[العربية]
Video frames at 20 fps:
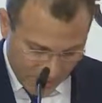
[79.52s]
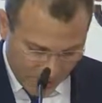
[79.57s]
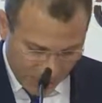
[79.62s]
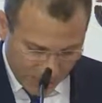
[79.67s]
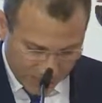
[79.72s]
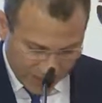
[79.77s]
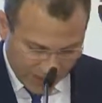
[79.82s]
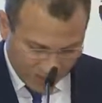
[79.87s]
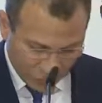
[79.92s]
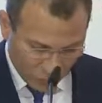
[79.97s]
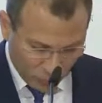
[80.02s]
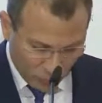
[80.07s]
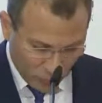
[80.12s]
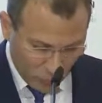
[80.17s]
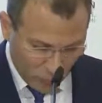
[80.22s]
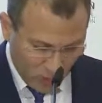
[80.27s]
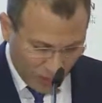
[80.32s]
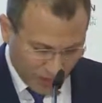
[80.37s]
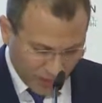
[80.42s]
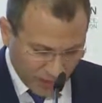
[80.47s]
ان
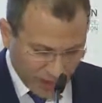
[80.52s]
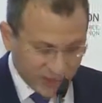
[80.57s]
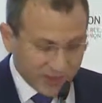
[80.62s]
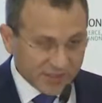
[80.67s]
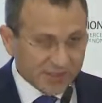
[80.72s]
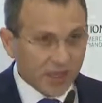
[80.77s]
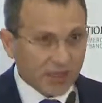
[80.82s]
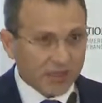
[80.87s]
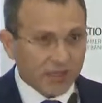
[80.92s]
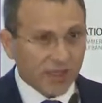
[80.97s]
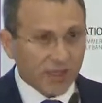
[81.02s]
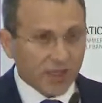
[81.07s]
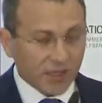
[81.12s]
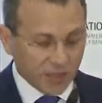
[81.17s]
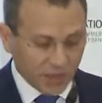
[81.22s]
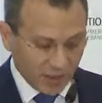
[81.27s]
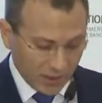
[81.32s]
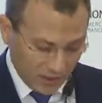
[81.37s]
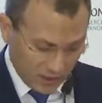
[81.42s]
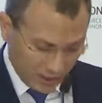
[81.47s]
النمو
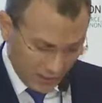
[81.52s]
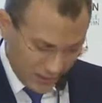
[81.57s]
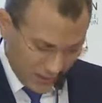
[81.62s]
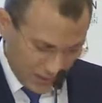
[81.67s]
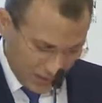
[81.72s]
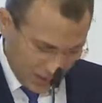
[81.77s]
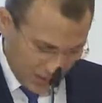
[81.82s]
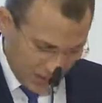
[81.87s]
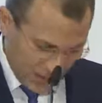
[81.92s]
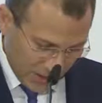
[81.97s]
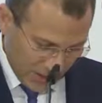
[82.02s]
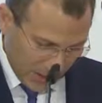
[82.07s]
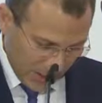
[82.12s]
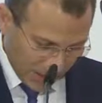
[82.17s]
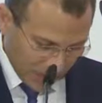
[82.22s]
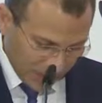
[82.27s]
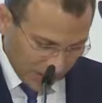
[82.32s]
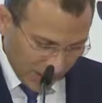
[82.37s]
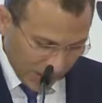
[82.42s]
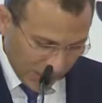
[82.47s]
الاقتصادي
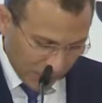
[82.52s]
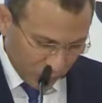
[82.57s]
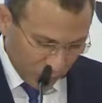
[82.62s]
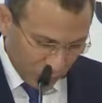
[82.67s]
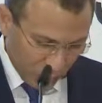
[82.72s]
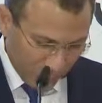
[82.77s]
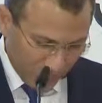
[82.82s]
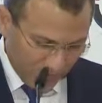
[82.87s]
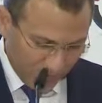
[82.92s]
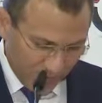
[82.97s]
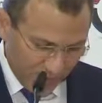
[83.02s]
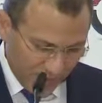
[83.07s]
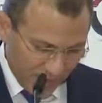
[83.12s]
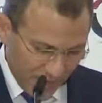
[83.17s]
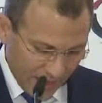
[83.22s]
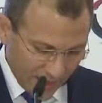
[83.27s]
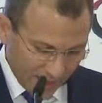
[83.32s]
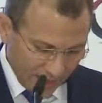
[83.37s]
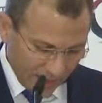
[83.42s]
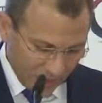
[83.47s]
ينطلق من
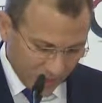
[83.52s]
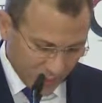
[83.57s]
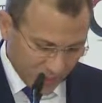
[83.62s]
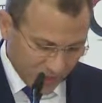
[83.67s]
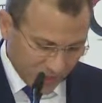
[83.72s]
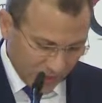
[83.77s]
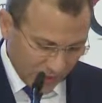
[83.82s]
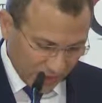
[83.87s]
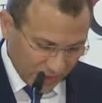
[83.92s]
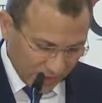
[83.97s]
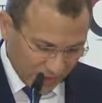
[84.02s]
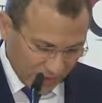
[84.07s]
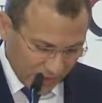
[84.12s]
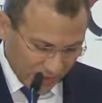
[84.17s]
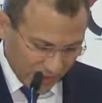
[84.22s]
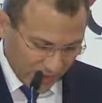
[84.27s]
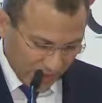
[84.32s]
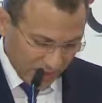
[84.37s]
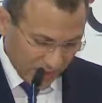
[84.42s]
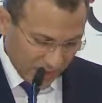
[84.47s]
بيئه
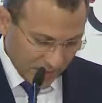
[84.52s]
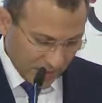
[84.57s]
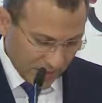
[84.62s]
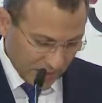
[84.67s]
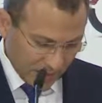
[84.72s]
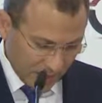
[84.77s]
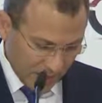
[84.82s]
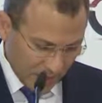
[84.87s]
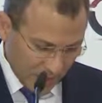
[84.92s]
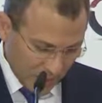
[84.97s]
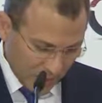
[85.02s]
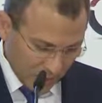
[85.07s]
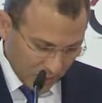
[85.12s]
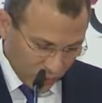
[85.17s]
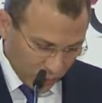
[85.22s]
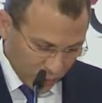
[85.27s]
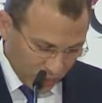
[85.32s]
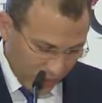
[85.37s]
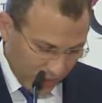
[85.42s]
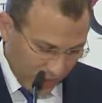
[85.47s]
مستقره
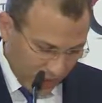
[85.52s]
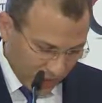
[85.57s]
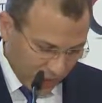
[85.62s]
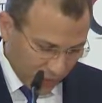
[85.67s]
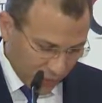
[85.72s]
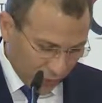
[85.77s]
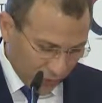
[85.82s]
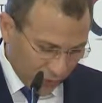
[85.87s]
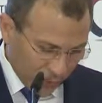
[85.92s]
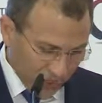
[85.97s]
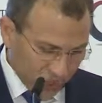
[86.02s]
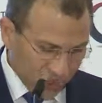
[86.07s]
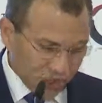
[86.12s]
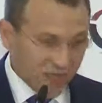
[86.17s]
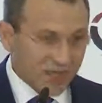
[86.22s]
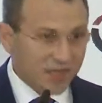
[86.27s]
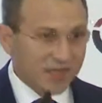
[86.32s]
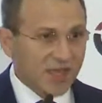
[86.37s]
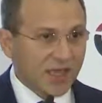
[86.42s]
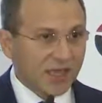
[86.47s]
تراكم
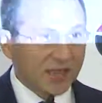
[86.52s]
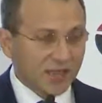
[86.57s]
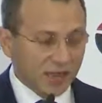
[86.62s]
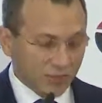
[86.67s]
الانجازات